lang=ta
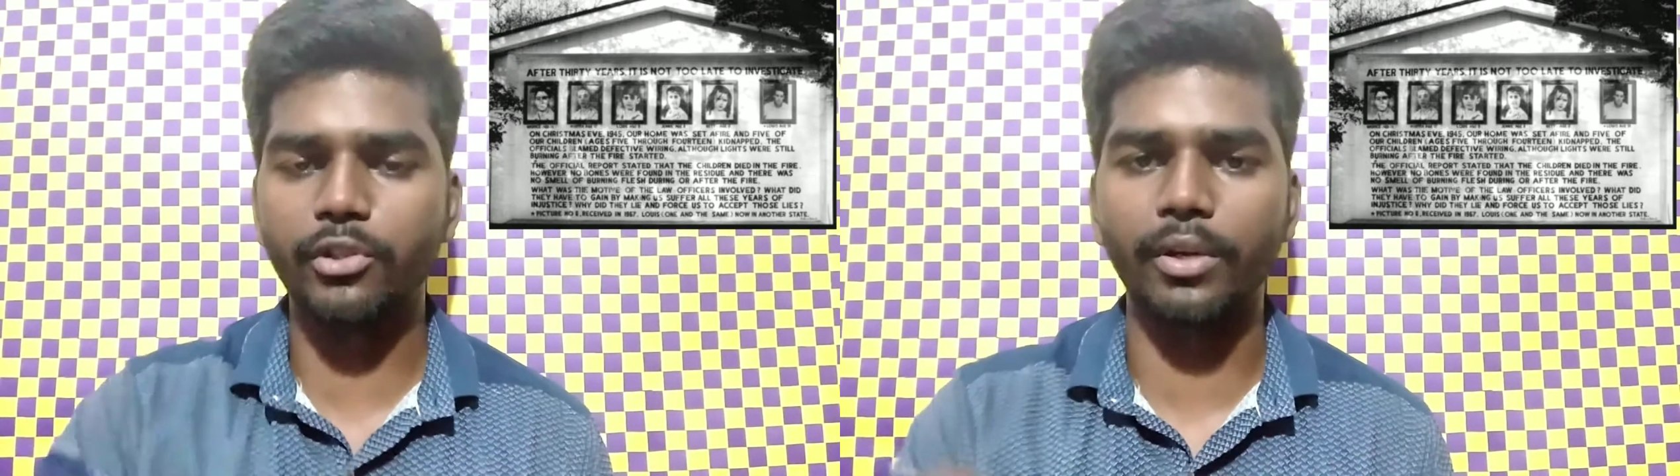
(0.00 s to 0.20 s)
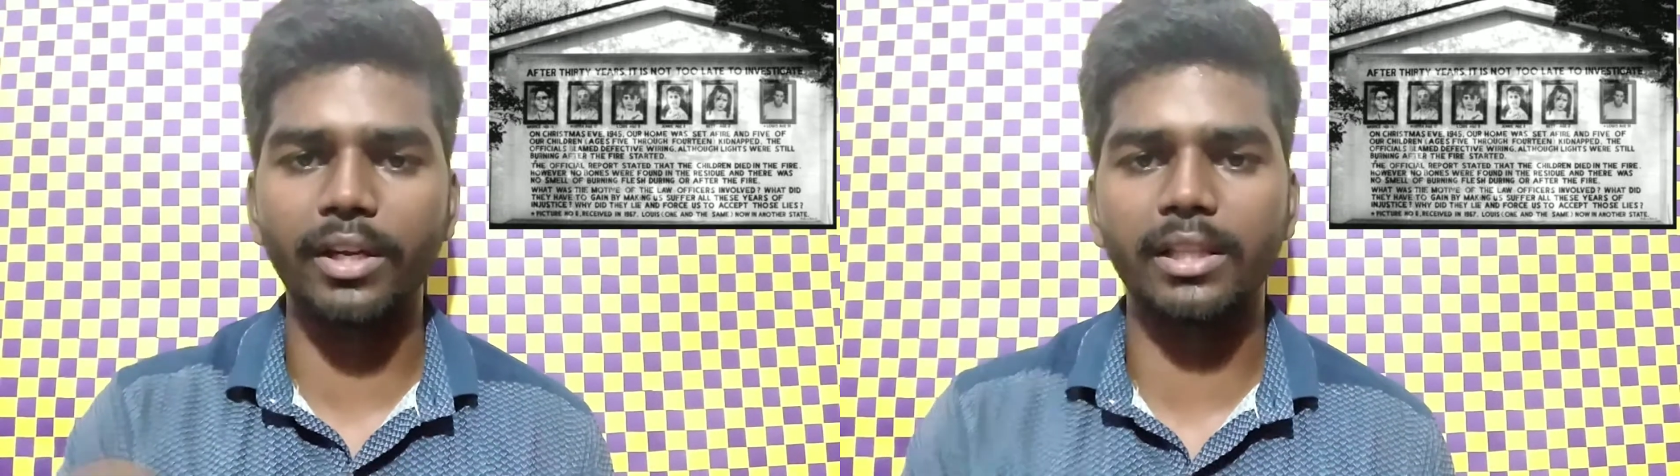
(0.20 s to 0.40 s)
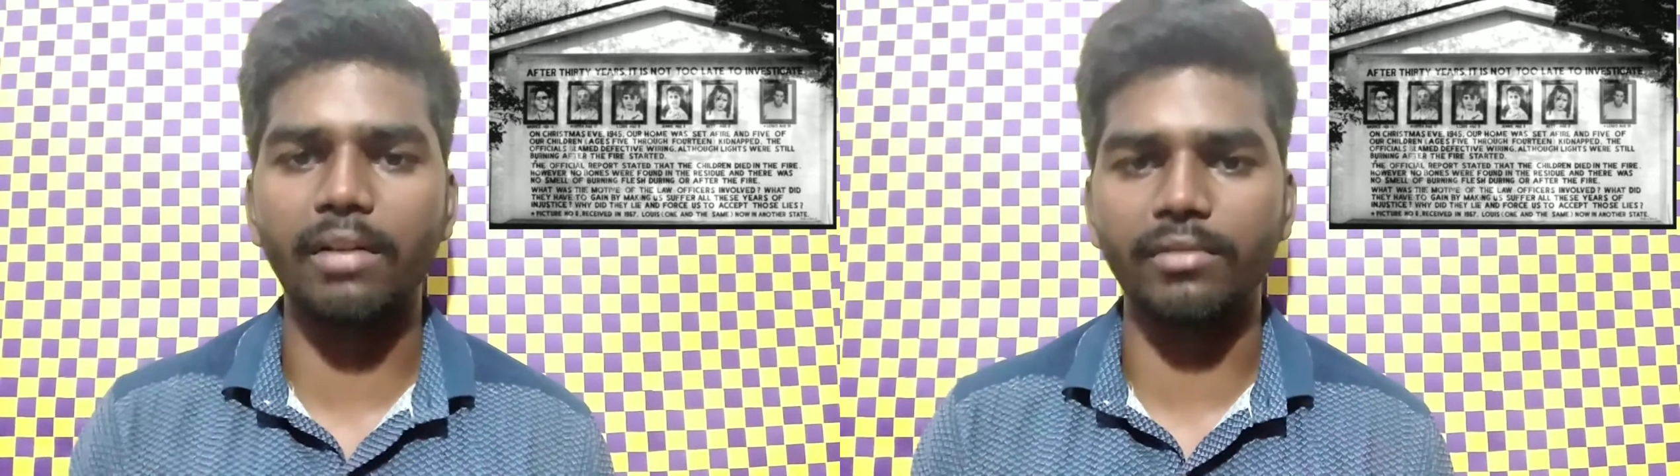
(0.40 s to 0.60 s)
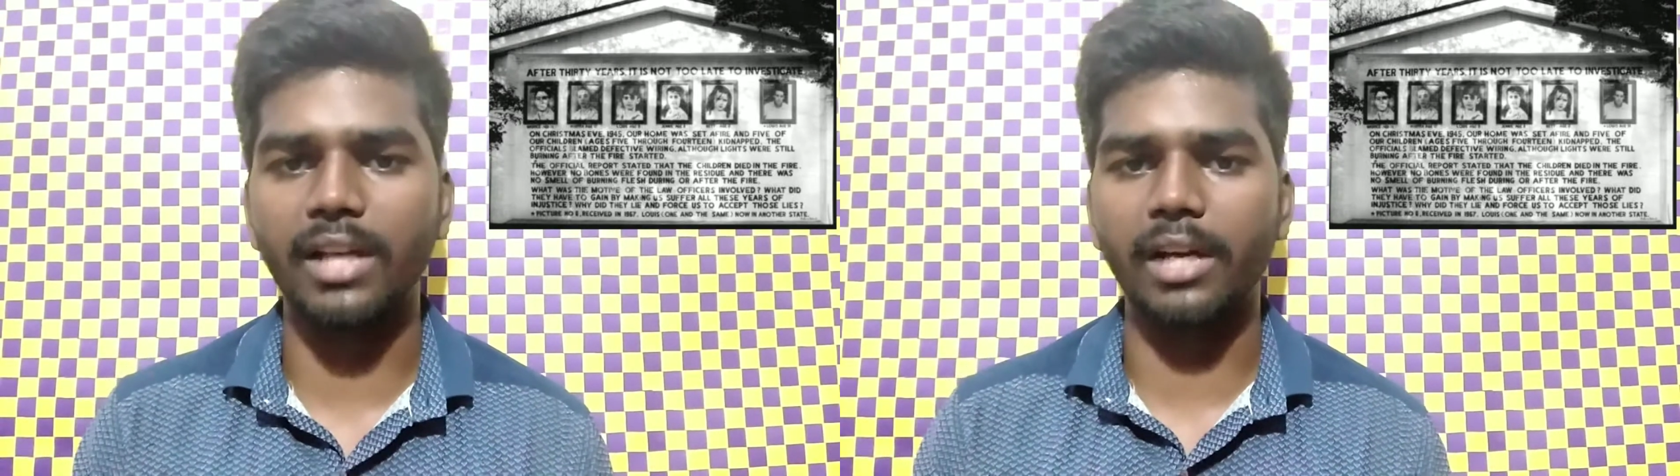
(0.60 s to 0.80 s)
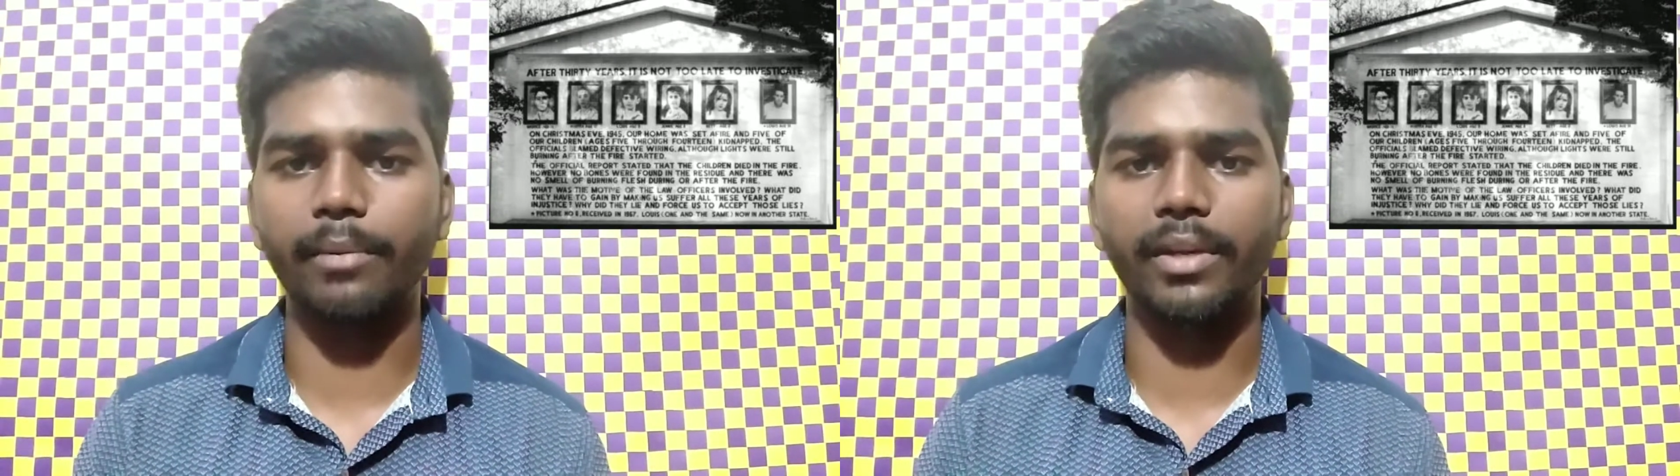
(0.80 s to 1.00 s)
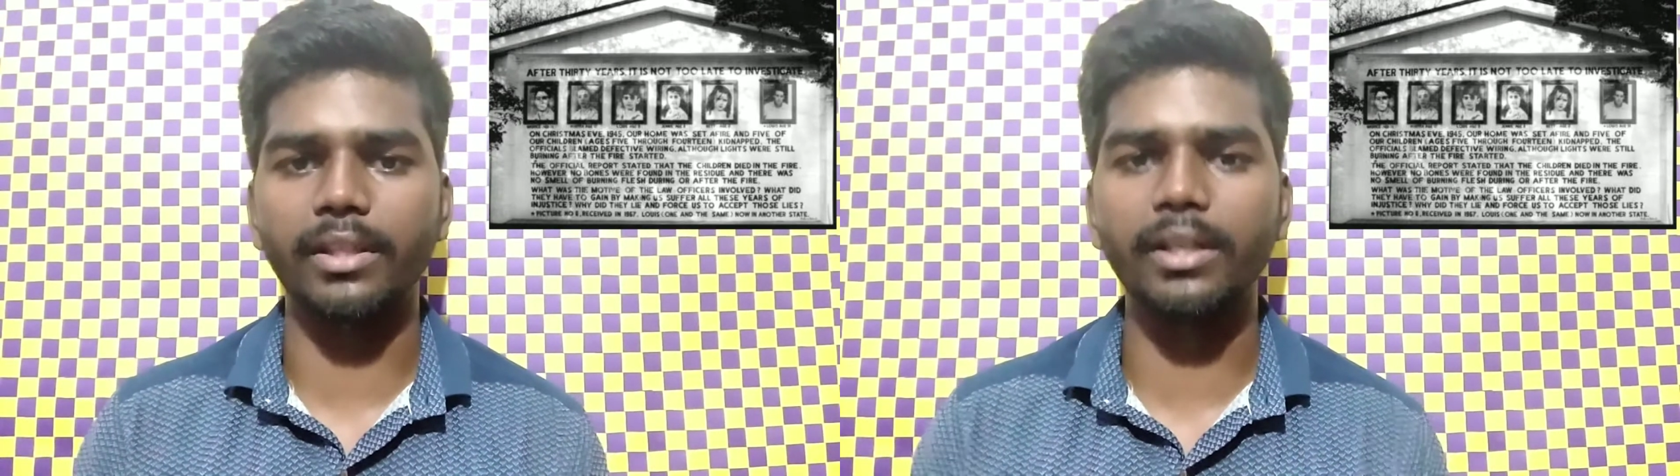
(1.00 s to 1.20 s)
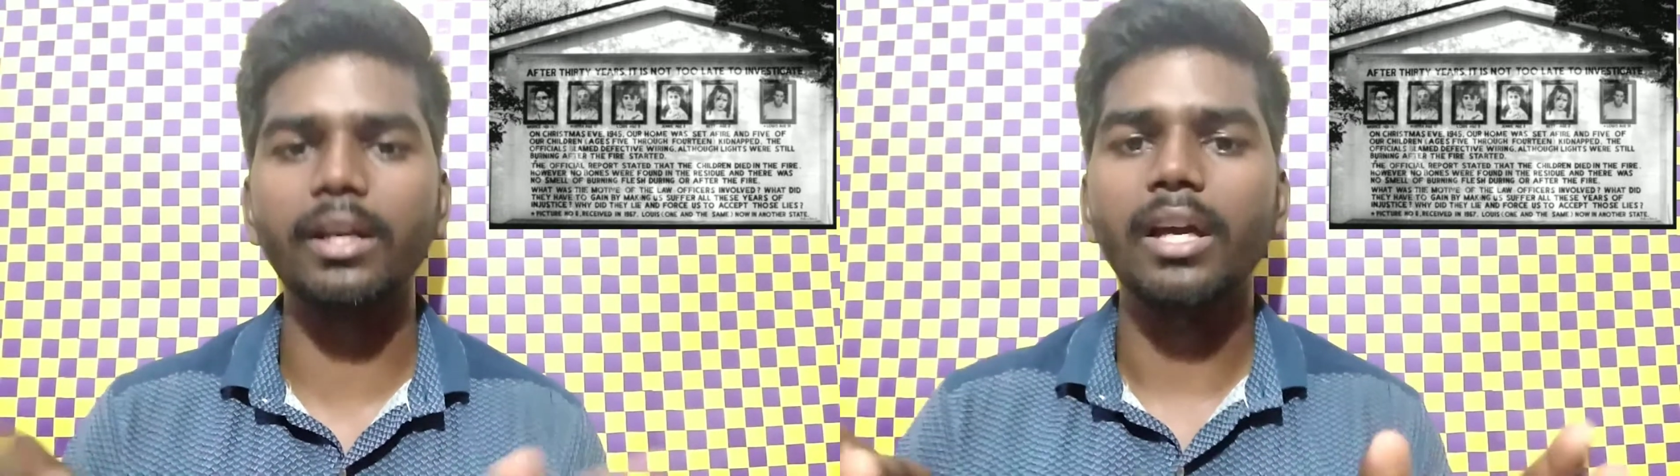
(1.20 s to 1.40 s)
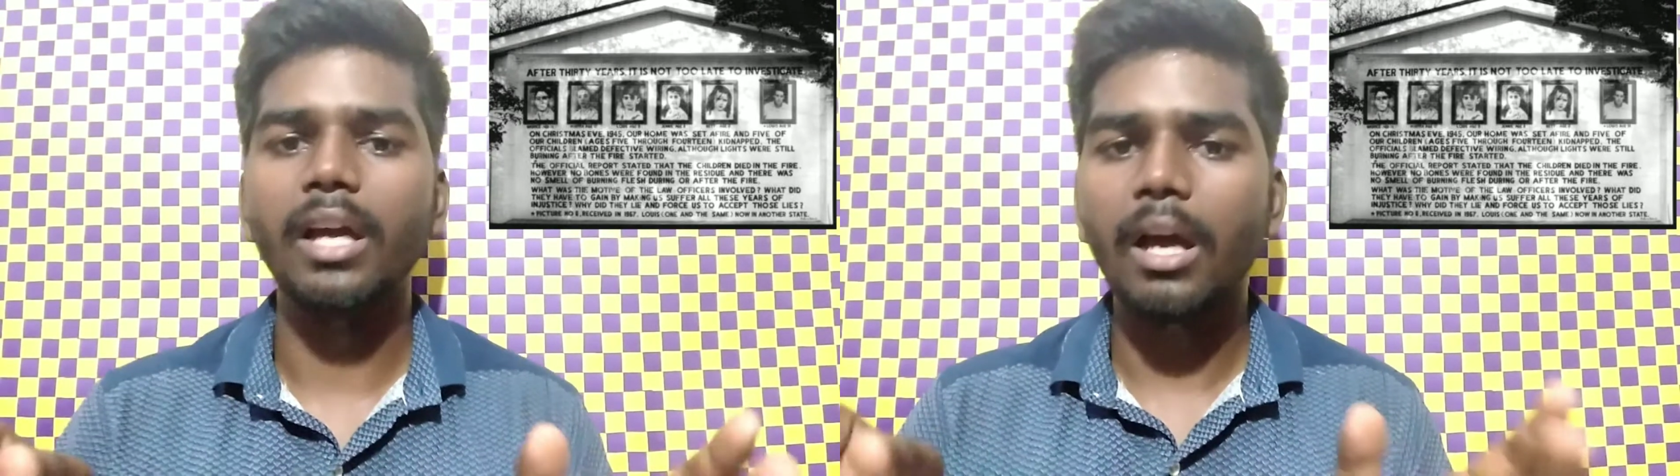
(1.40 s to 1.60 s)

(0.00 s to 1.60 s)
விஷயம் இங்க தான் வந்து ஆரம்பிக்குது